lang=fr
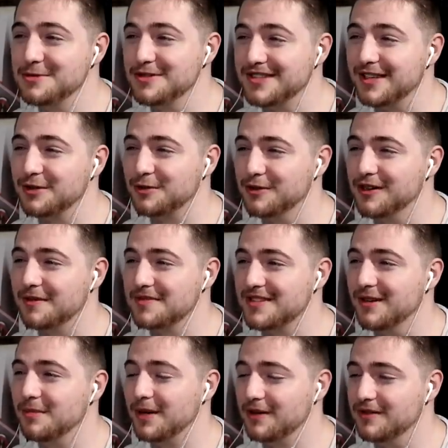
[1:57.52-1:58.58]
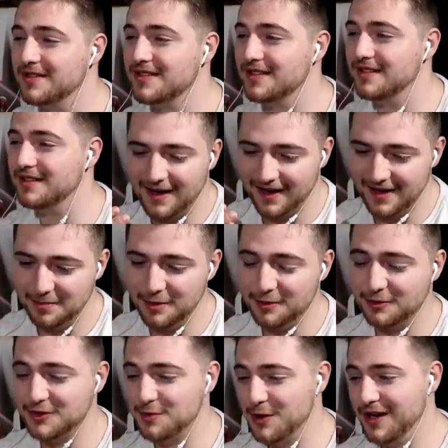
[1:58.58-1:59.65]
Juste un truc comme ça en parlant de ça. À l'époque,
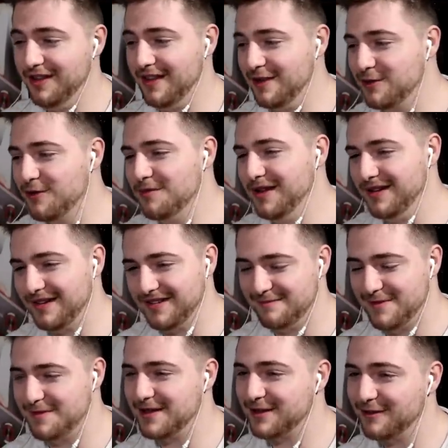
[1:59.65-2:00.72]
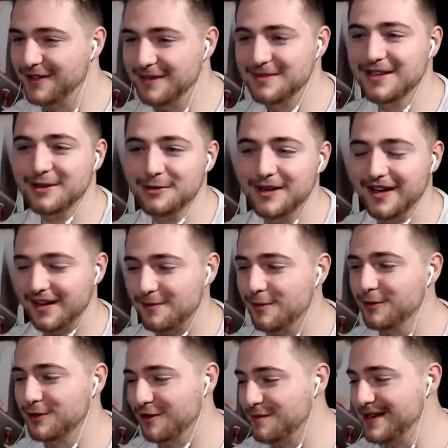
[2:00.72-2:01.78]
on se moquait des 2000. Mais maintenant, on est bientôt
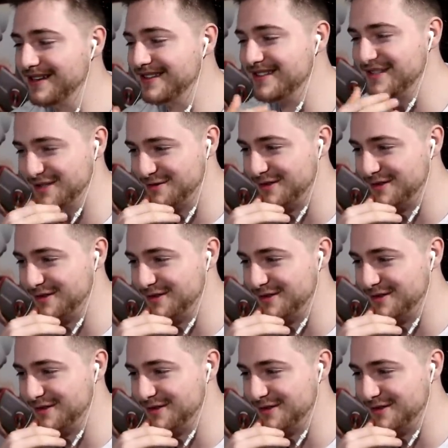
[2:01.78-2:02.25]
carrément au 2010.